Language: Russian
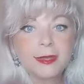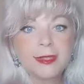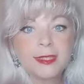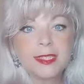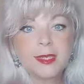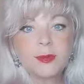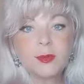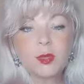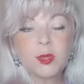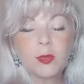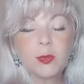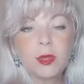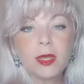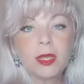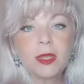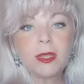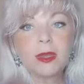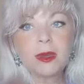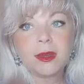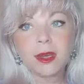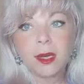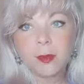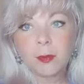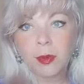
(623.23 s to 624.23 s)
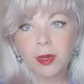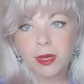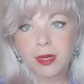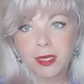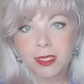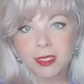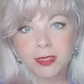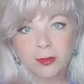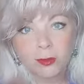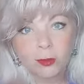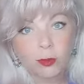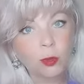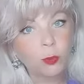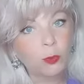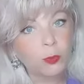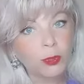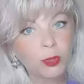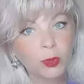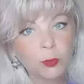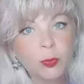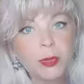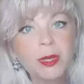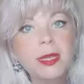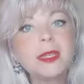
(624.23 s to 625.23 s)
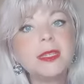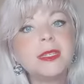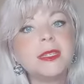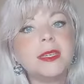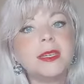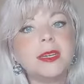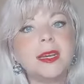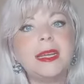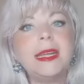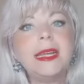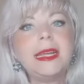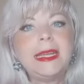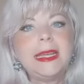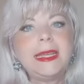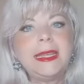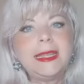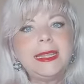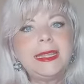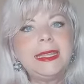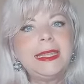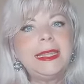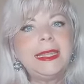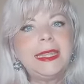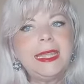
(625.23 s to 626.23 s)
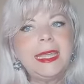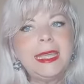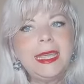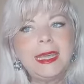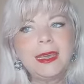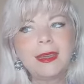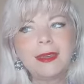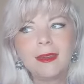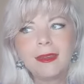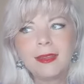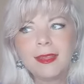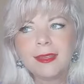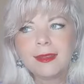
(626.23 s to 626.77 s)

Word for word: Тем не менее, как показывает опыт и практика, не,